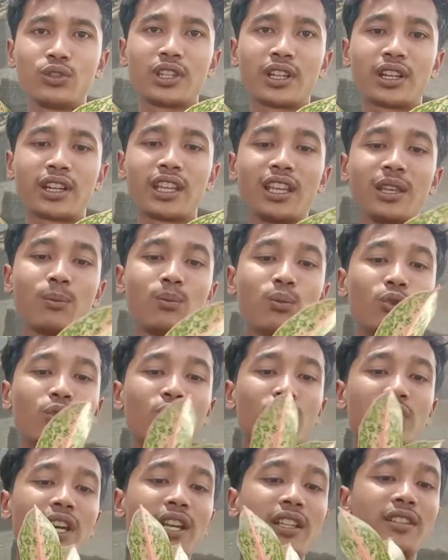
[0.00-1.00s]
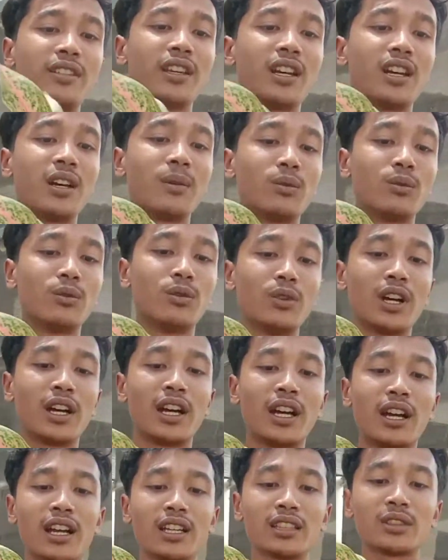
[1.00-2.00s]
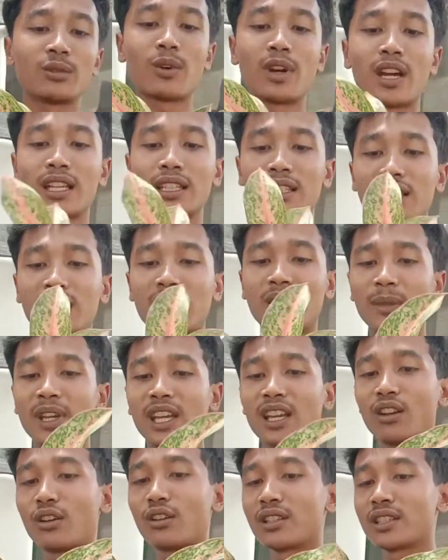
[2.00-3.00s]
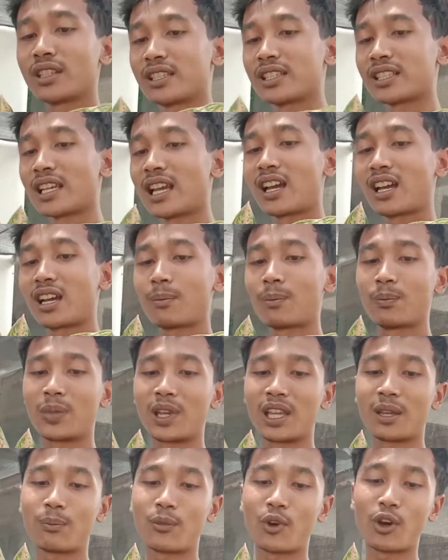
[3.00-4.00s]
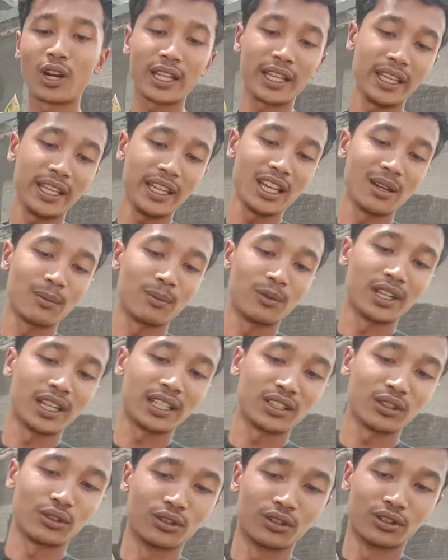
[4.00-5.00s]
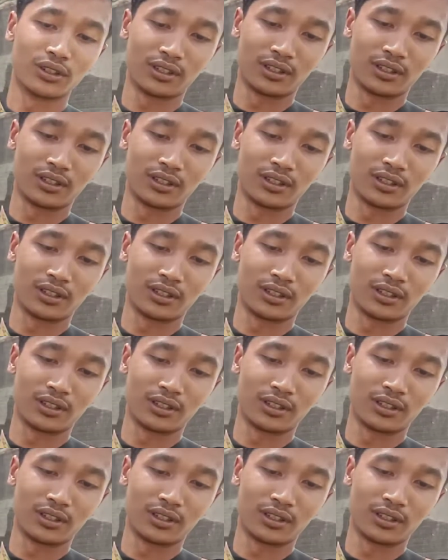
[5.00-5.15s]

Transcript: ribu saja buat watermelon secakep pepol ini ya Bunda tuh.